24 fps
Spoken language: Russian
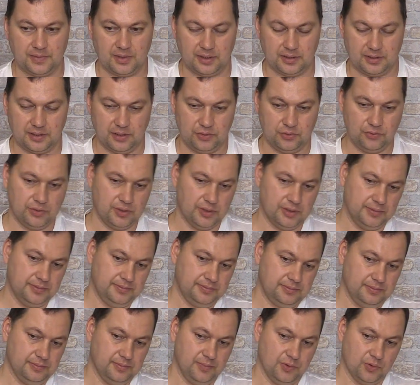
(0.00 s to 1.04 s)
когда люди,
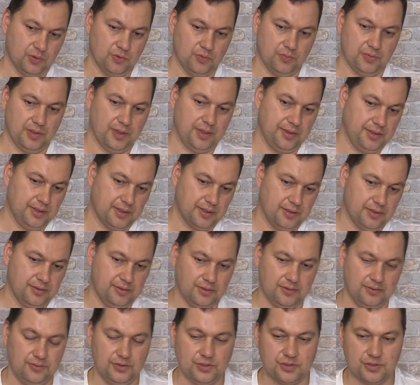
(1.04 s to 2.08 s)
покупая некую
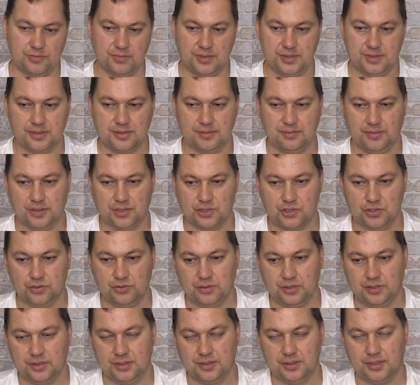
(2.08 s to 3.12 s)
недвижимость,
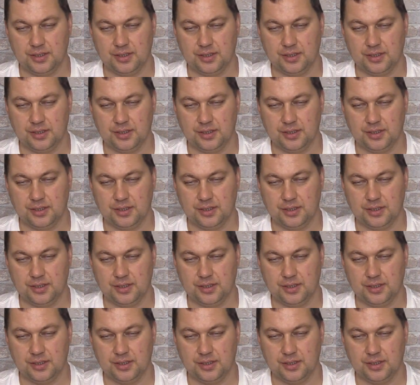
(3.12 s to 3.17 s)
машину, они